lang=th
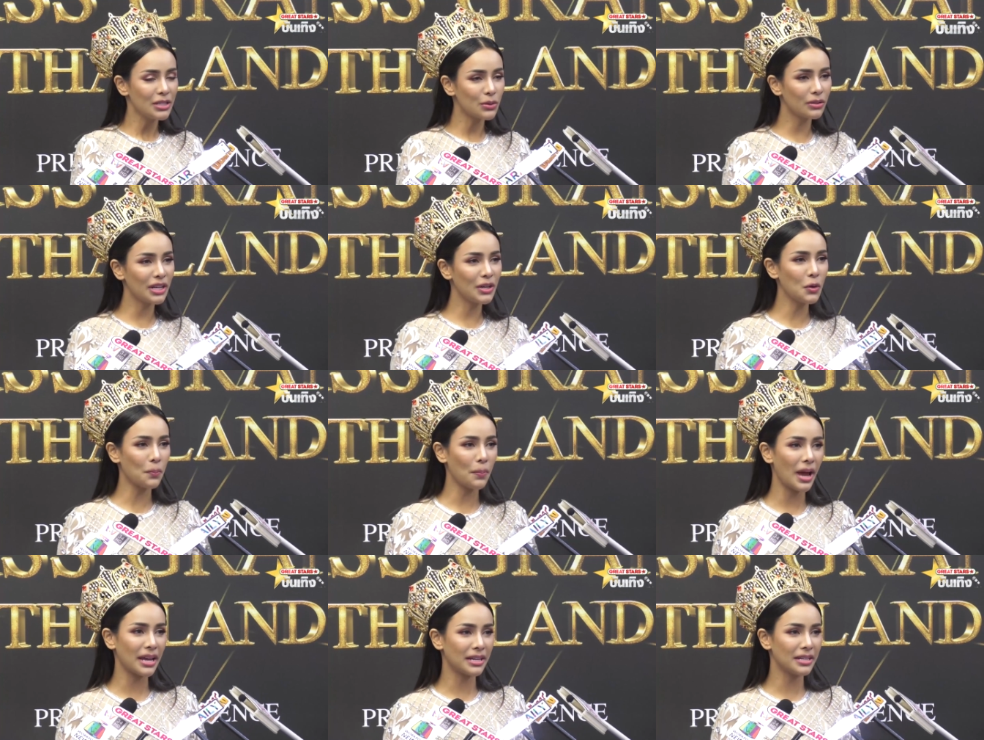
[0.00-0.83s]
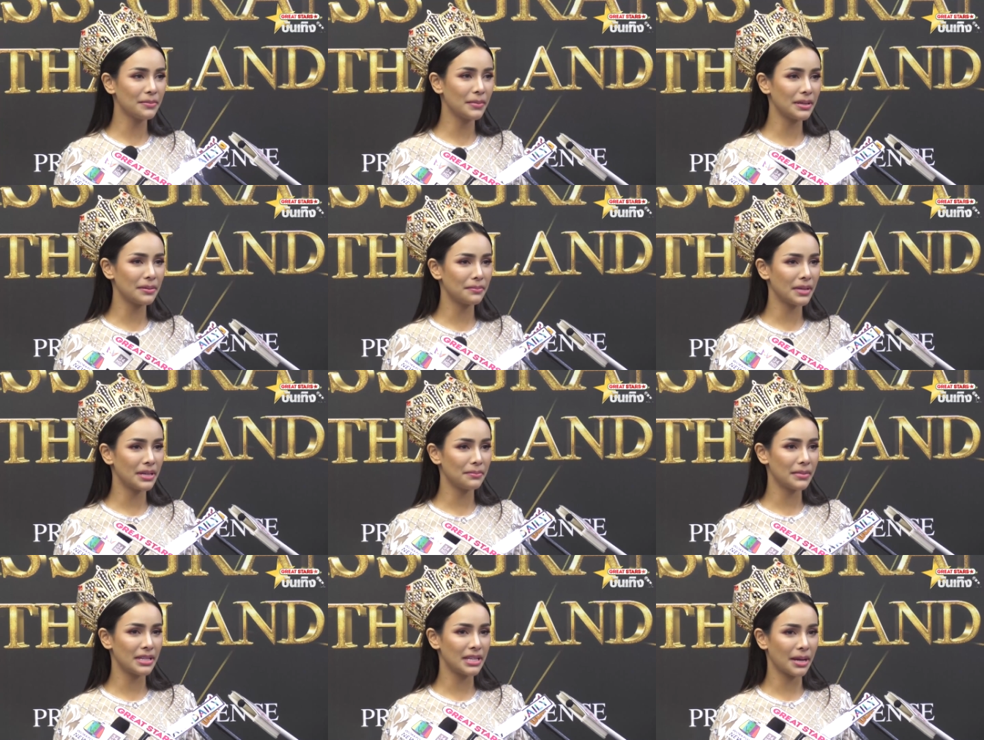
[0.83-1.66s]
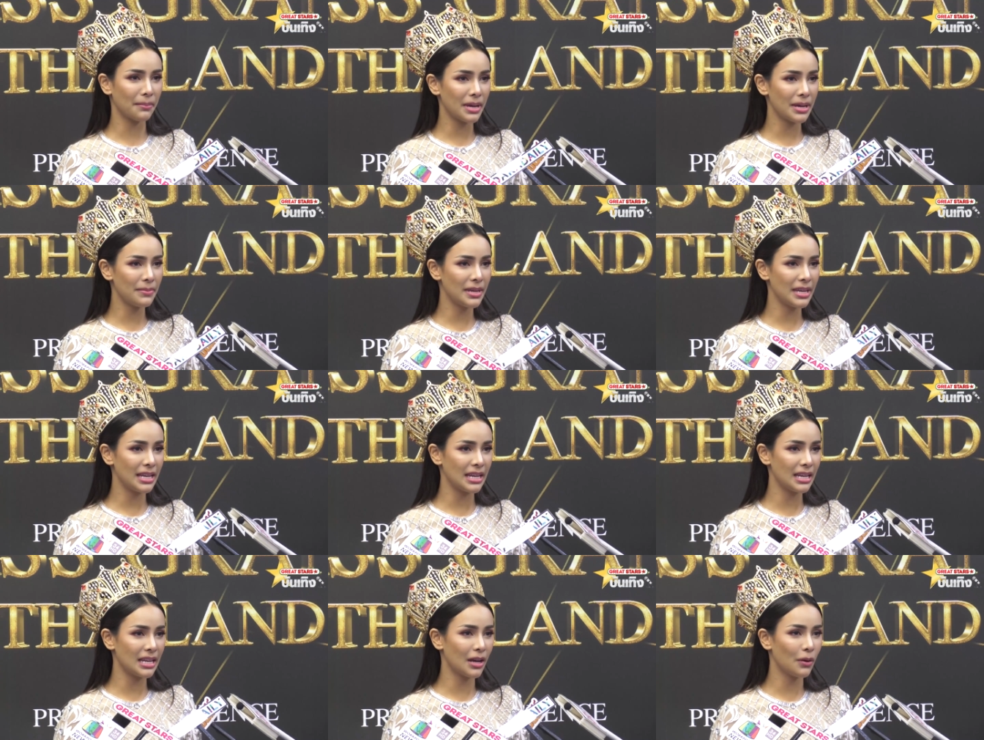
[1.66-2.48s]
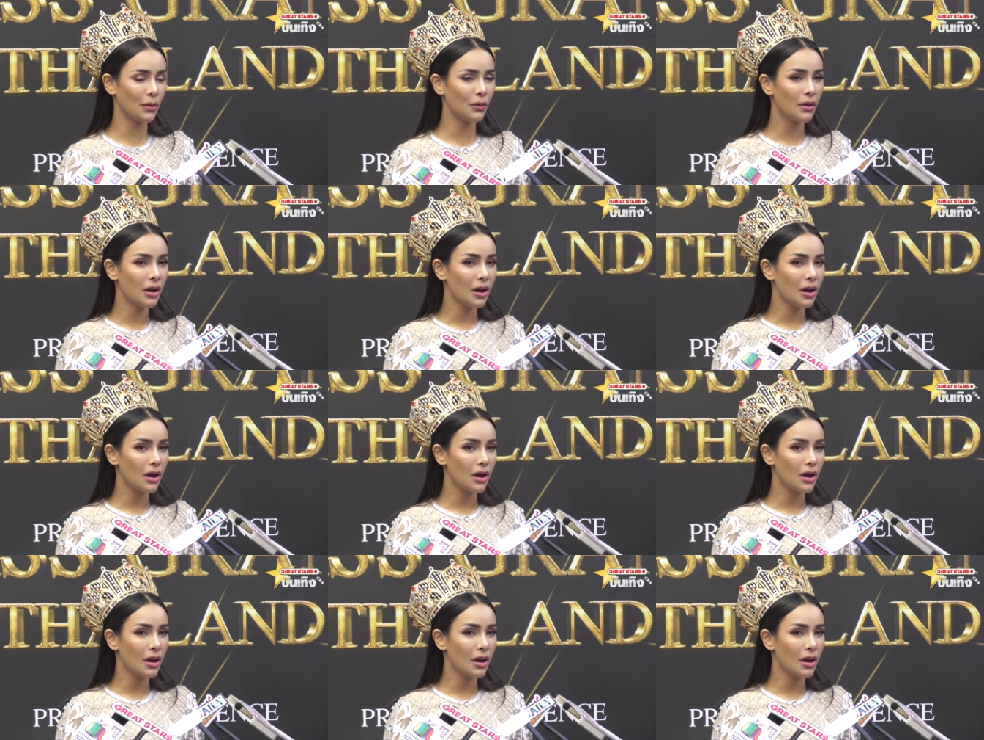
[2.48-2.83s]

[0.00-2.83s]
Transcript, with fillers: ช่วงที่หนูไปคือมันมันมันยังไม่มีแล้ว